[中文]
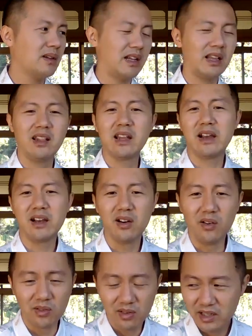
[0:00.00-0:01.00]
来来个
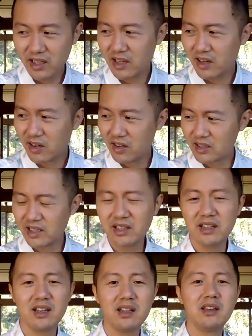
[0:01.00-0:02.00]
红利哦，天
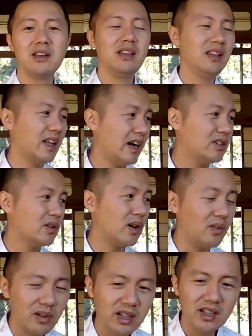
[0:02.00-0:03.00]
天那一来就
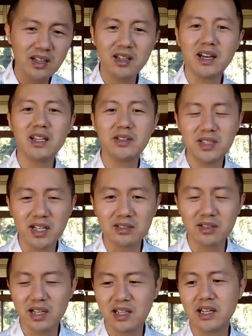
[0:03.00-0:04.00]
红利，一来就想
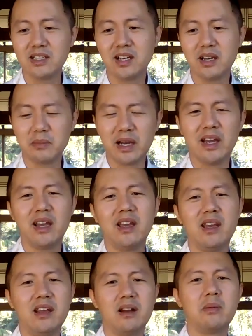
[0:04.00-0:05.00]
赚大钱，
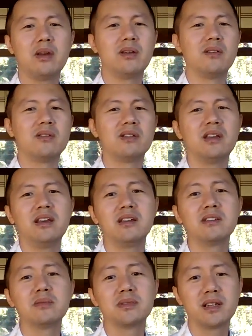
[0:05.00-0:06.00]
没那么容易，
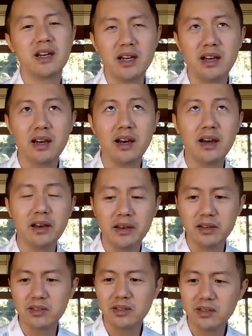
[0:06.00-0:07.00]
是不是？哎
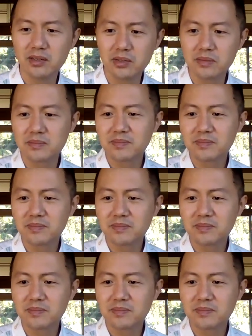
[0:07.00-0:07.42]
呀，所以就。